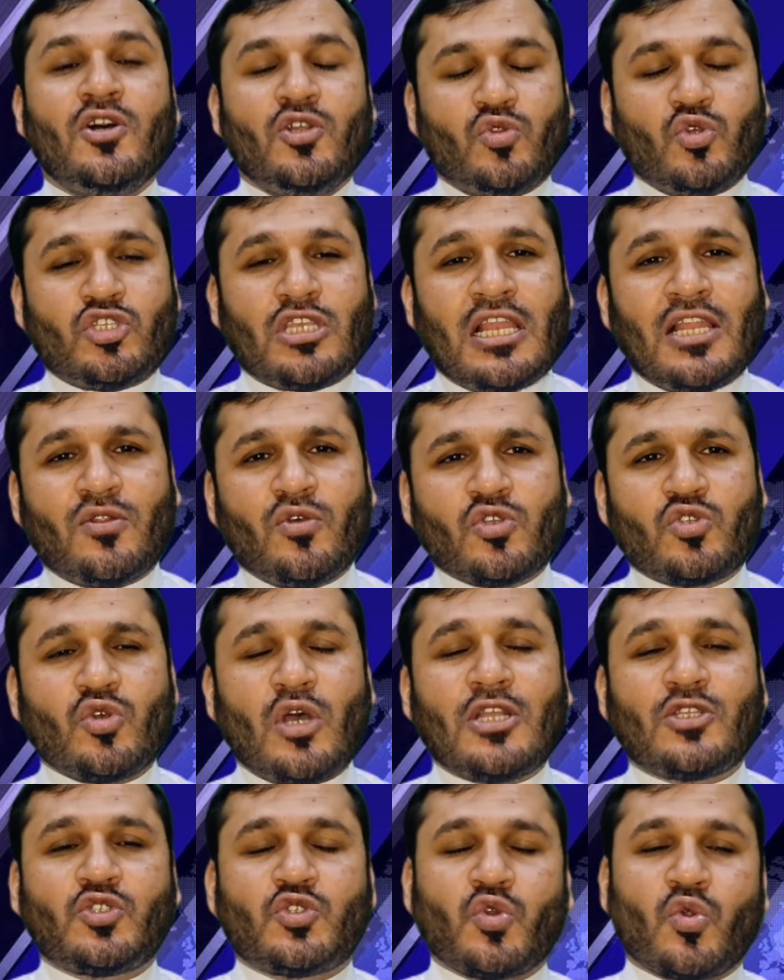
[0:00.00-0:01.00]
तो चलिए दोस्तों
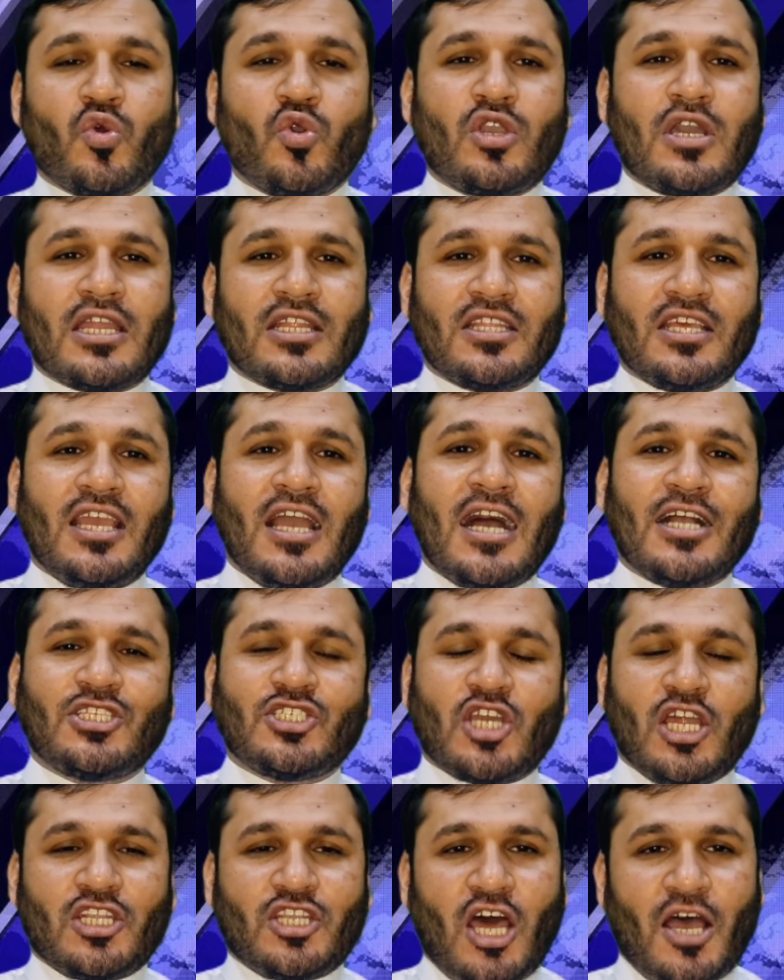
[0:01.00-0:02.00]
आज शुरू करते हैं आज
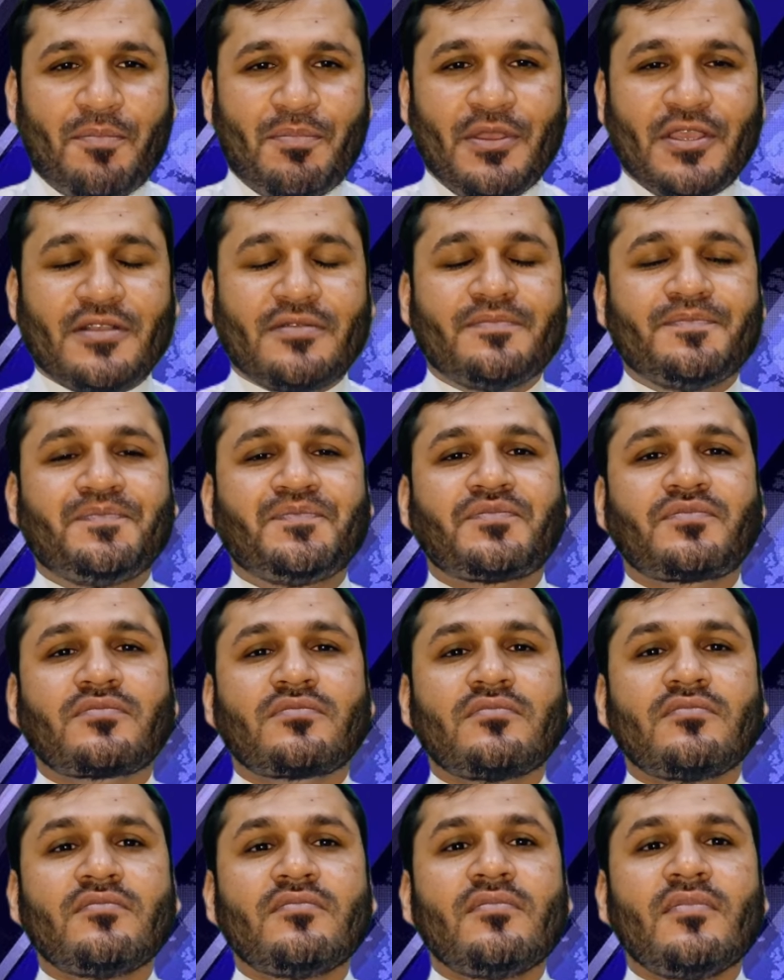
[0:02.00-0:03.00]
का टॉपिक
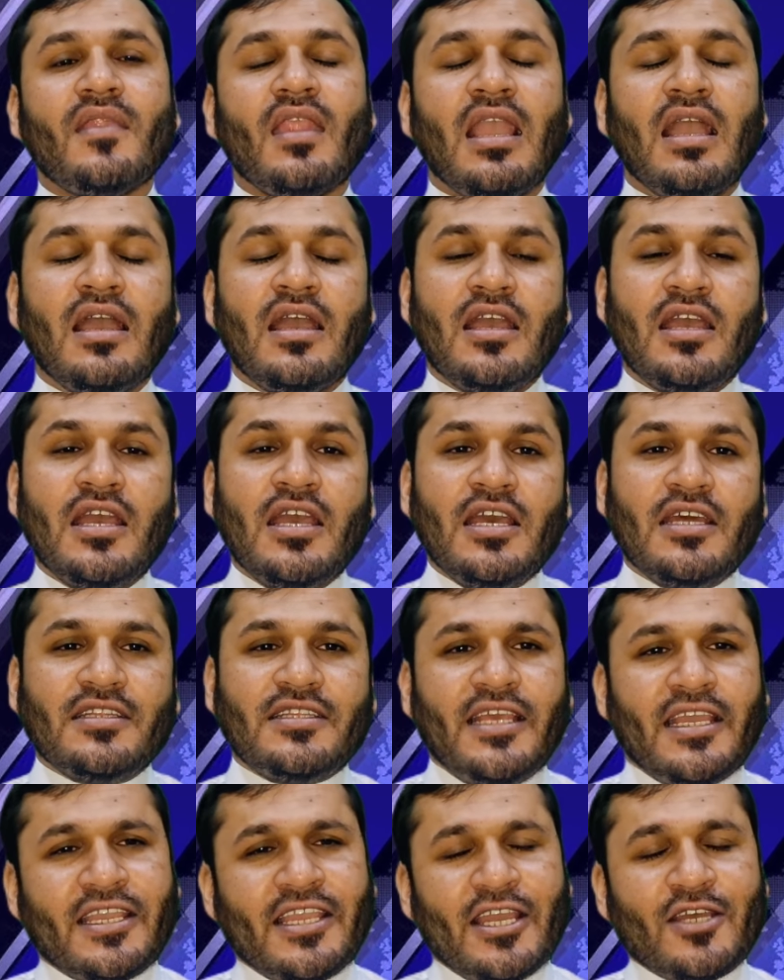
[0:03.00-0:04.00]

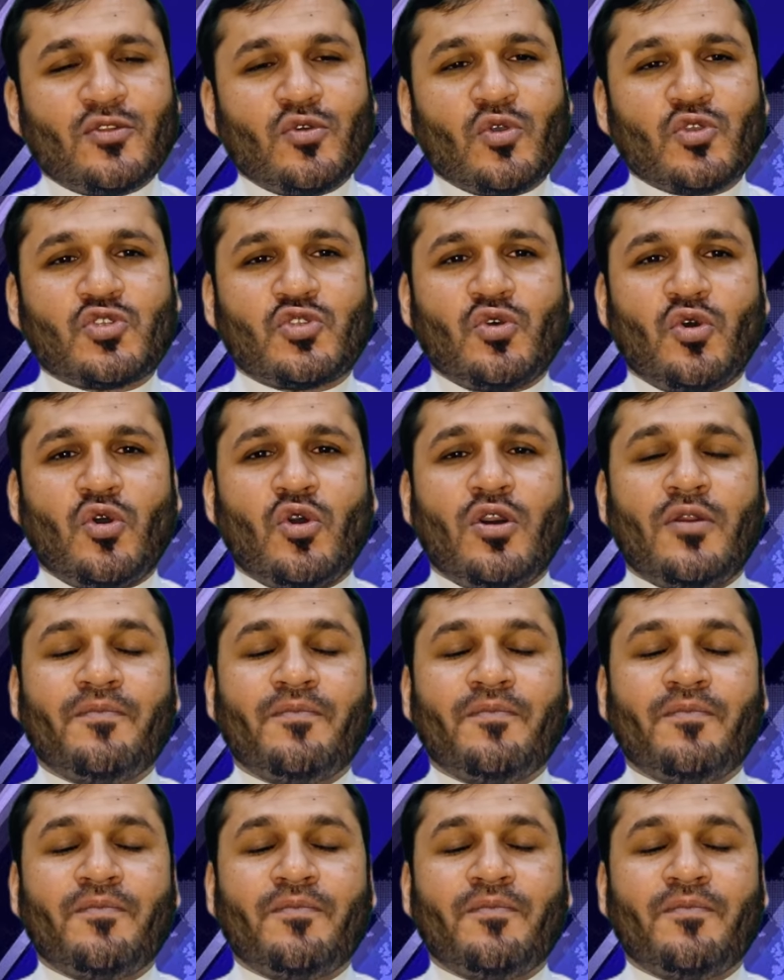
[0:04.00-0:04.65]
देखिए दोस्तों